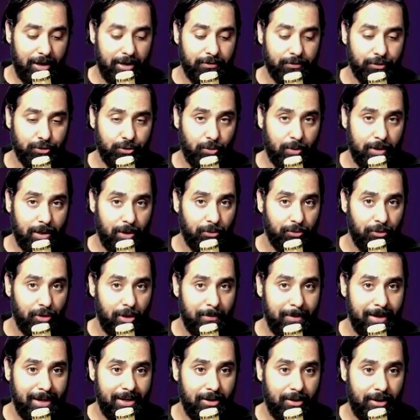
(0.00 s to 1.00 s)
Eu vou tocar um Dó
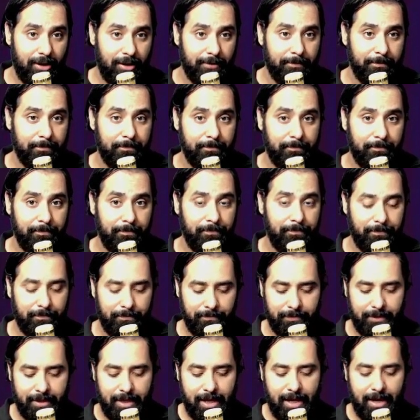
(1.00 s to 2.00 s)
maior.
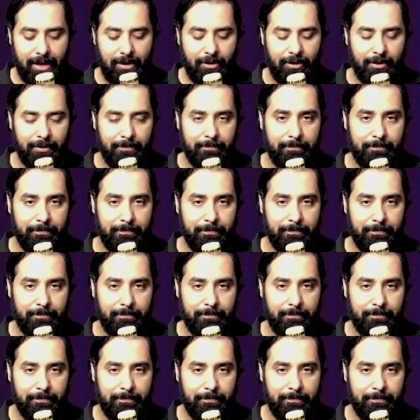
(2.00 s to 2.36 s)
Tá, ó.